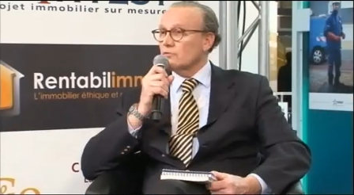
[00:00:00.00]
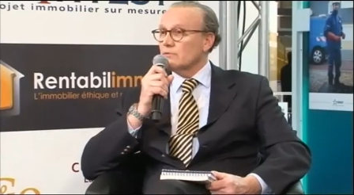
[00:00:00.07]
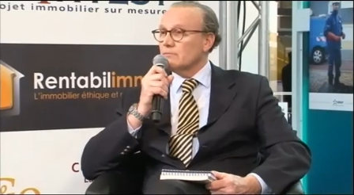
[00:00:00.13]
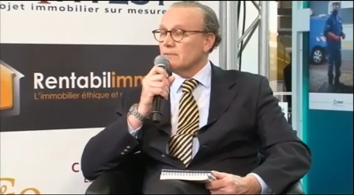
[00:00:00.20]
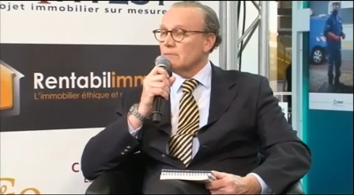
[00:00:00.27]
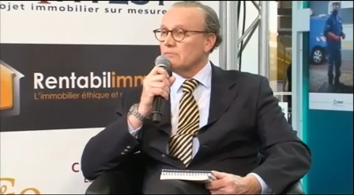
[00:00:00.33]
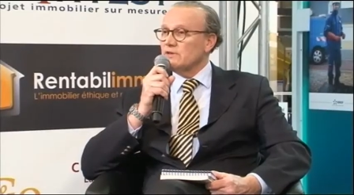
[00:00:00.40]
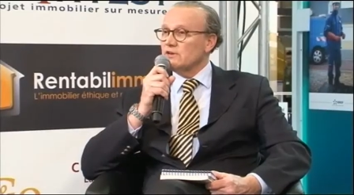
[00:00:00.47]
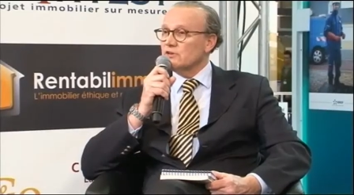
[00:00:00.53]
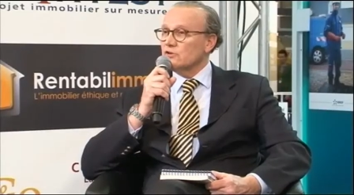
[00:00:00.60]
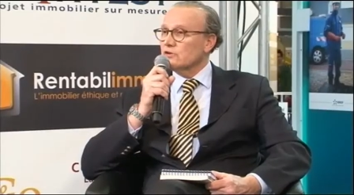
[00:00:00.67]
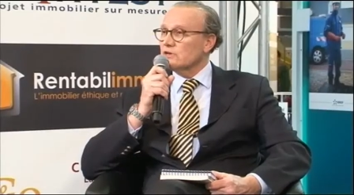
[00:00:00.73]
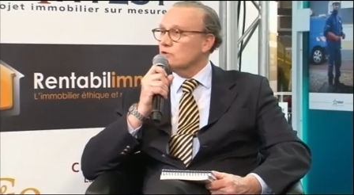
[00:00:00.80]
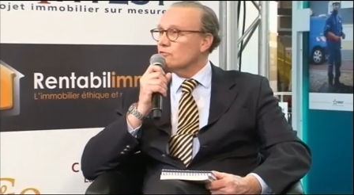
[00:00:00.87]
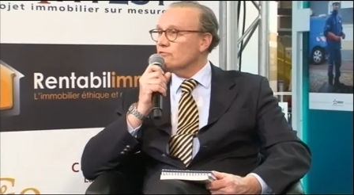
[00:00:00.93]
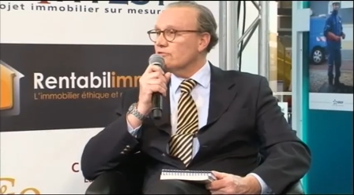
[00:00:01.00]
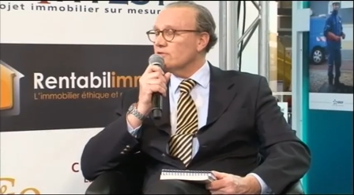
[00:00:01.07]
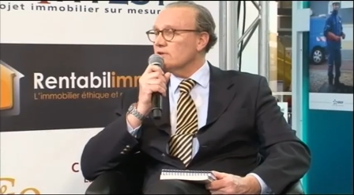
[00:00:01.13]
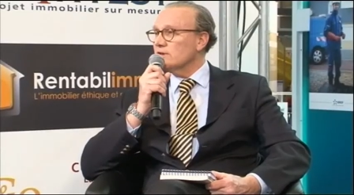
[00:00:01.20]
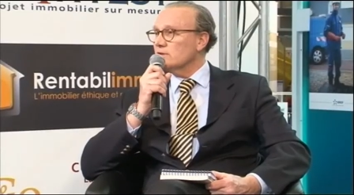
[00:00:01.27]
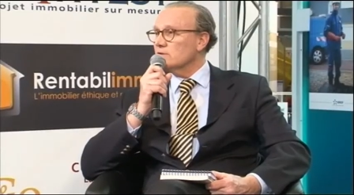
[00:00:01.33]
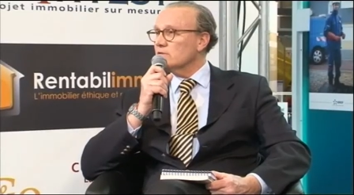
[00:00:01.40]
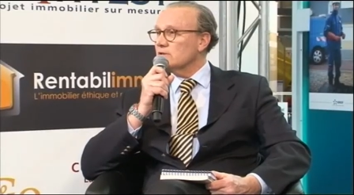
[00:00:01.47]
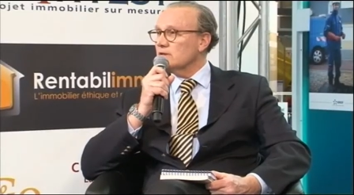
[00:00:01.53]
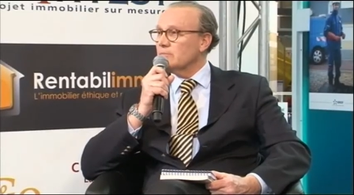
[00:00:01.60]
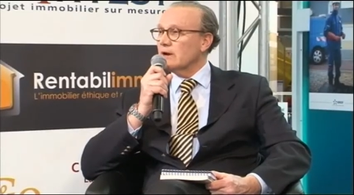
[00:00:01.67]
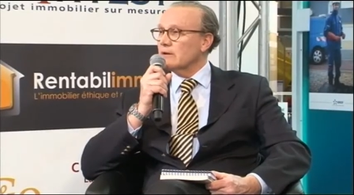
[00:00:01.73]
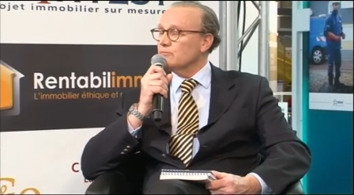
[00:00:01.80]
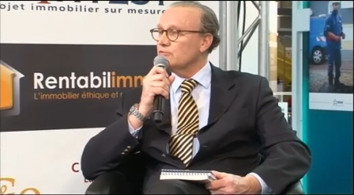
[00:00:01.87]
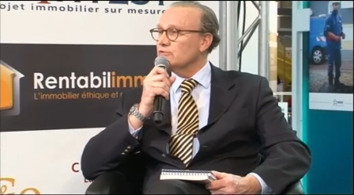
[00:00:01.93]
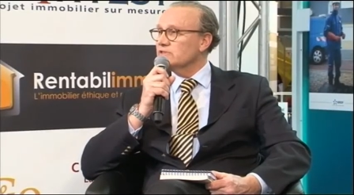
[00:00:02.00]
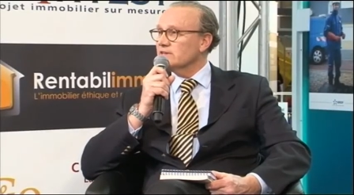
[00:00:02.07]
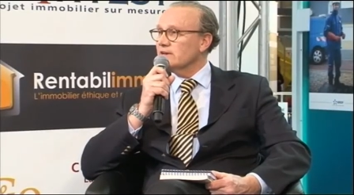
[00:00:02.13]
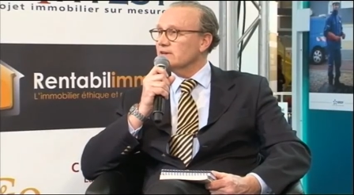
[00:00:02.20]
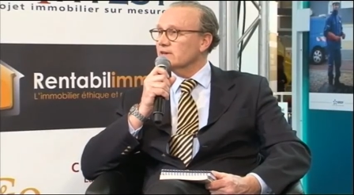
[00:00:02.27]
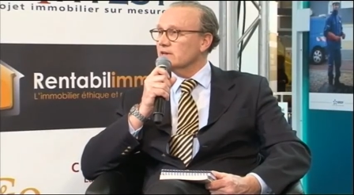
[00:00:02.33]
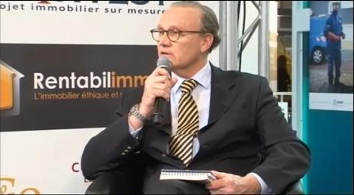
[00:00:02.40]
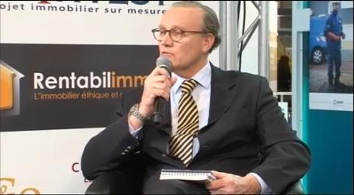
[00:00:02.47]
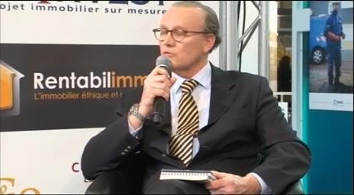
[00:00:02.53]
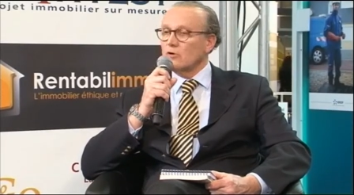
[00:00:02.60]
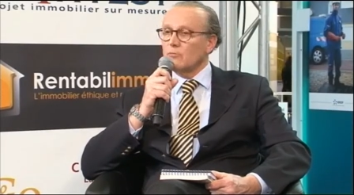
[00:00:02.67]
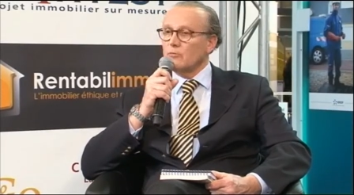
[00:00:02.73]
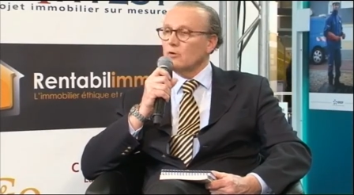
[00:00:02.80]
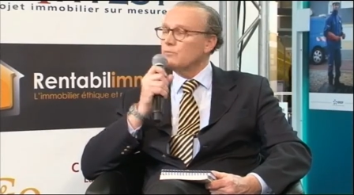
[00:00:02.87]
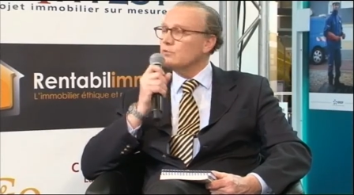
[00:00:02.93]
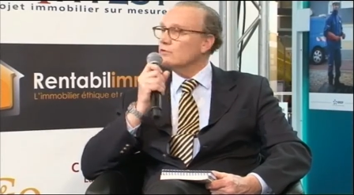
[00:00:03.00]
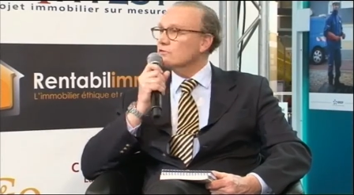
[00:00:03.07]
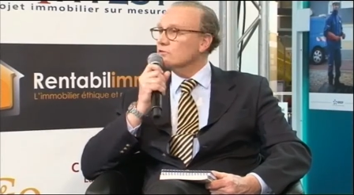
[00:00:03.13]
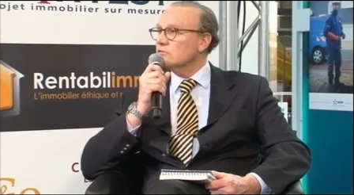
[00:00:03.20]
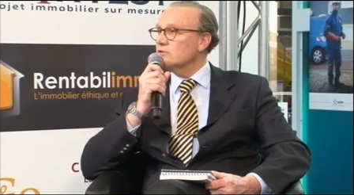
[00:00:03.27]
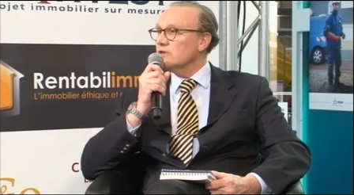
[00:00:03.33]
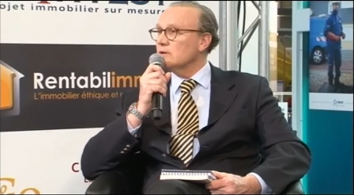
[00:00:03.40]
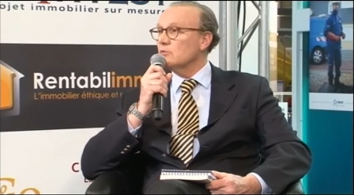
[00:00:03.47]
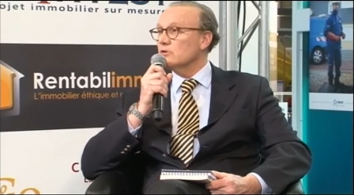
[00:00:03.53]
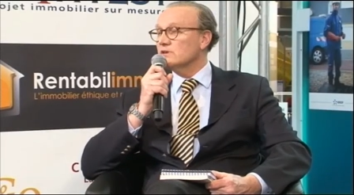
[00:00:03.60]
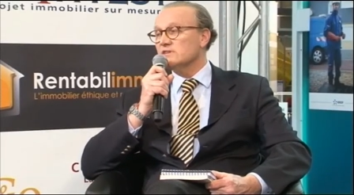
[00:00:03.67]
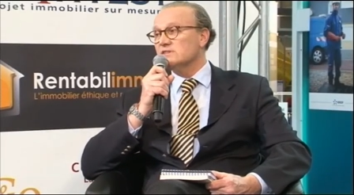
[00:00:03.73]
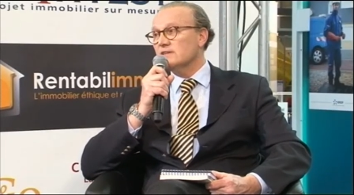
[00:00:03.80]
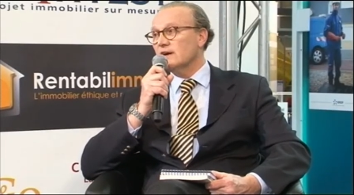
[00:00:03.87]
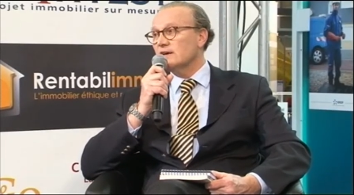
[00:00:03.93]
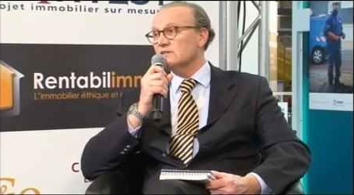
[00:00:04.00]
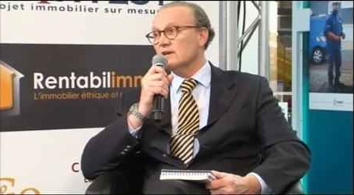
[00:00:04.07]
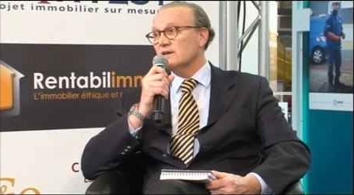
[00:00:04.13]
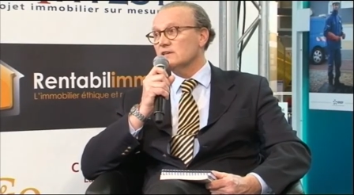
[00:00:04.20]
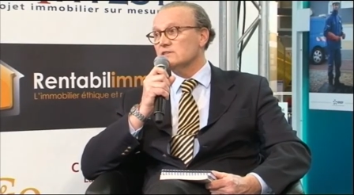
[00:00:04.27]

même des gens qui ont fait euh, des bacs plus 5 et qu'on leur propose uniquement des stages à la